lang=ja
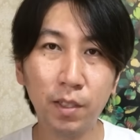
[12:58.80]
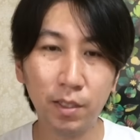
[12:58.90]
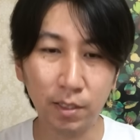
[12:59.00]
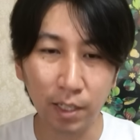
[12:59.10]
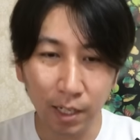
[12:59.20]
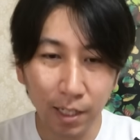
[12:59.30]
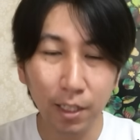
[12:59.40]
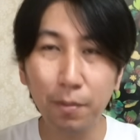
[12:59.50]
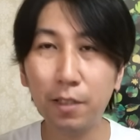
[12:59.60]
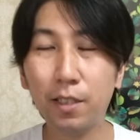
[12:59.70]
世界
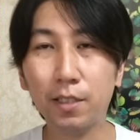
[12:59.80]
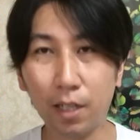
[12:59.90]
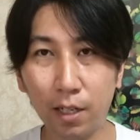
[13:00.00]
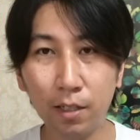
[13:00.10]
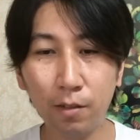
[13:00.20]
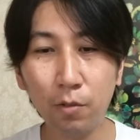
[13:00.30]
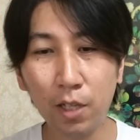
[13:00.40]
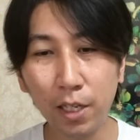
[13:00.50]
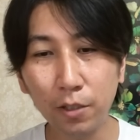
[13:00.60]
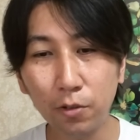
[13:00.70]
レベルですからもう
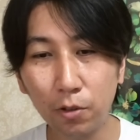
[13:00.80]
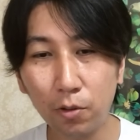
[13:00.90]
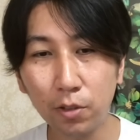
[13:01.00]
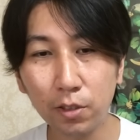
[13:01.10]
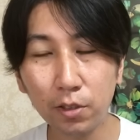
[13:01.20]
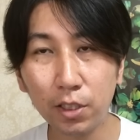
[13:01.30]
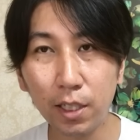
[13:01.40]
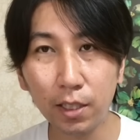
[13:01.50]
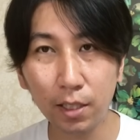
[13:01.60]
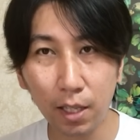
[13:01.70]
海洋に放出し
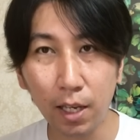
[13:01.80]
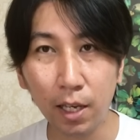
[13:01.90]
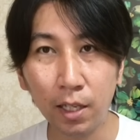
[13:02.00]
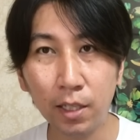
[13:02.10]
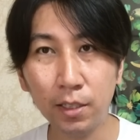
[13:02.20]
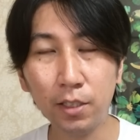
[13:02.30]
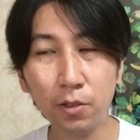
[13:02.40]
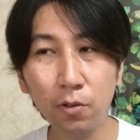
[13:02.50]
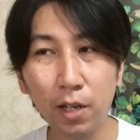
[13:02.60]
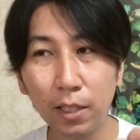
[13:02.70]
ちゃってで
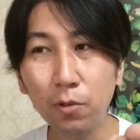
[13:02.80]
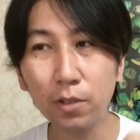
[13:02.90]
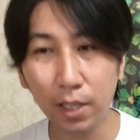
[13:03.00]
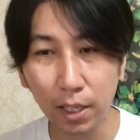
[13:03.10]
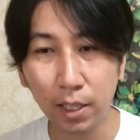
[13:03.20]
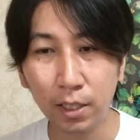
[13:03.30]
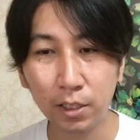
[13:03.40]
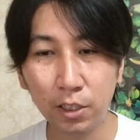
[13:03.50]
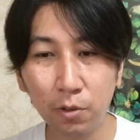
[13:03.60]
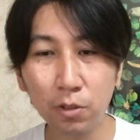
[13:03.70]
その後で
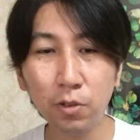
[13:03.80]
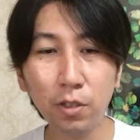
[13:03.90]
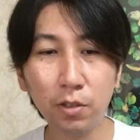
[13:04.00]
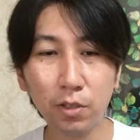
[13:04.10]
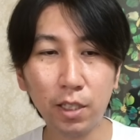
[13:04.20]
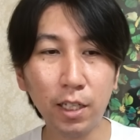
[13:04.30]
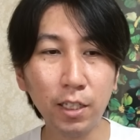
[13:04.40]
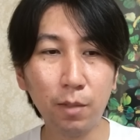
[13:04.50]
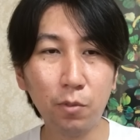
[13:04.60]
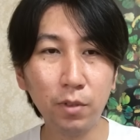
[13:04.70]
事後処理として何
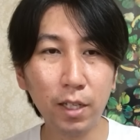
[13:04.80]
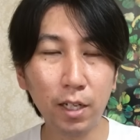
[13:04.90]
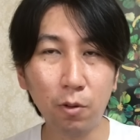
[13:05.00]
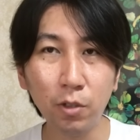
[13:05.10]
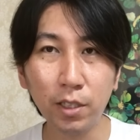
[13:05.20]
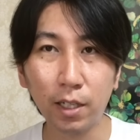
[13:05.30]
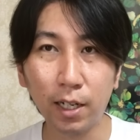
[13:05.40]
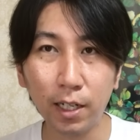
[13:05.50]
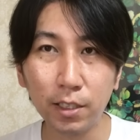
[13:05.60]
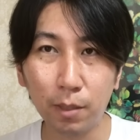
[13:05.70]
か問題が起きて
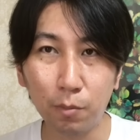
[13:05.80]
からじゃ